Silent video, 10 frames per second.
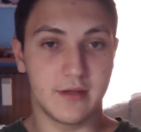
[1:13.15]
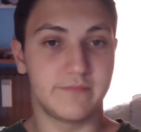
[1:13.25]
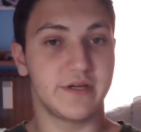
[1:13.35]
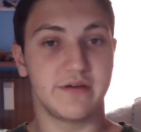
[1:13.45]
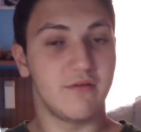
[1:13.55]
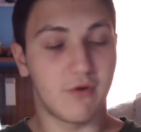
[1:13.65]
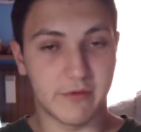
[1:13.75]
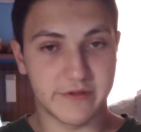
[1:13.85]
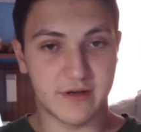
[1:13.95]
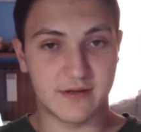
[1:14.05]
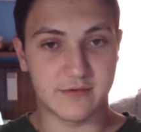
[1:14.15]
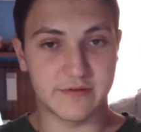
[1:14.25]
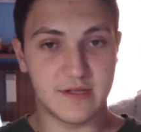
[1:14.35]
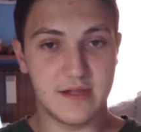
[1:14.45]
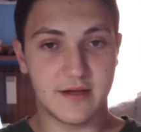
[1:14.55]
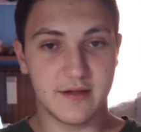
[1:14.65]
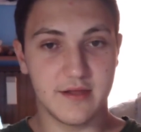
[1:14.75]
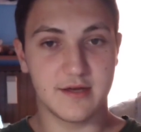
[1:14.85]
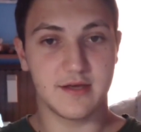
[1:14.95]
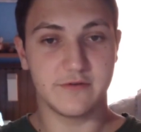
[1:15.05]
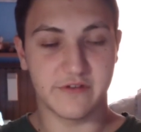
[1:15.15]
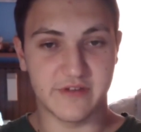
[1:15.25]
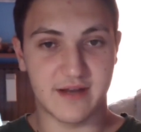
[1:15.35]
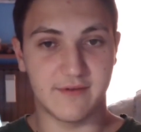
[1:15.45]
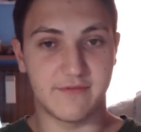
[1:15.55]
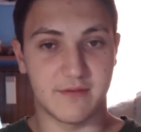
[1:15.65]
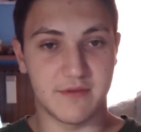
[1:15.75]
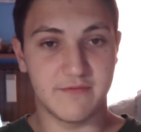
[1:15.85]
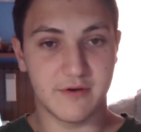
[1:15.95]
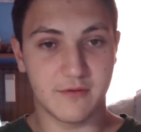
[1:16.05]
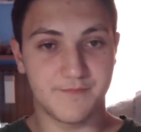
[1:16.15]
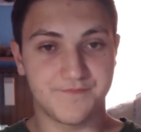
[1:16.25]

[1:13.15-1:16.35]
Perché l'uovo entra in una bottiglia e a che cosa serve il fiammifero?